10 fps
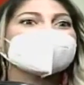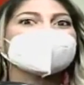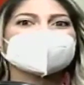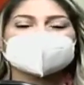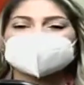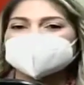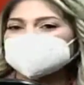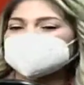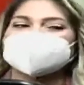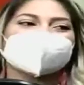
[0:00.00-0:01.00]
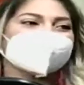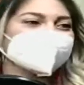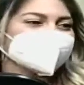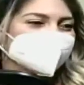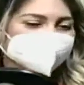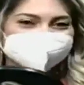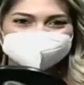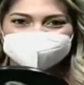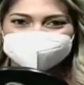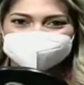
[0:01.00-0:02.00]
y hagamos sobre
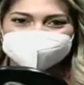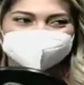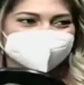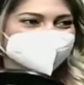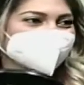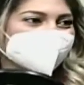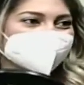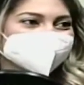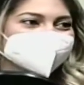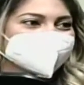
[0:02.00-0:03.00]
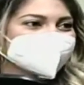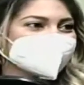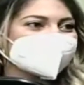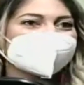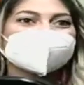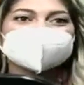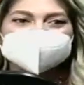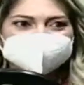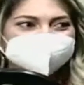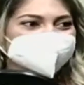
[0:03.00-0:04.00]
terapia del contacto y
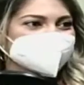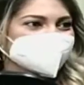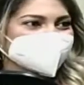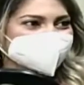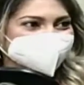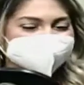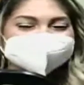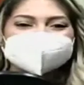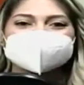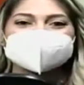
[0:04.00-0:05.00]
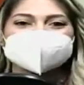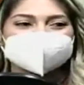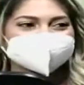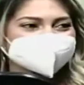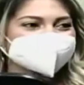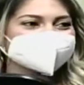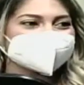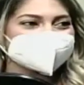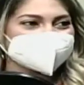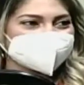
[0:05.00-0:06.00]
bueno, fuimos desarrollando y
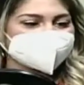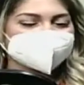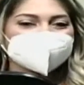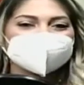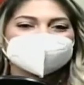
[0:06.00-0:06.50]
desarrollando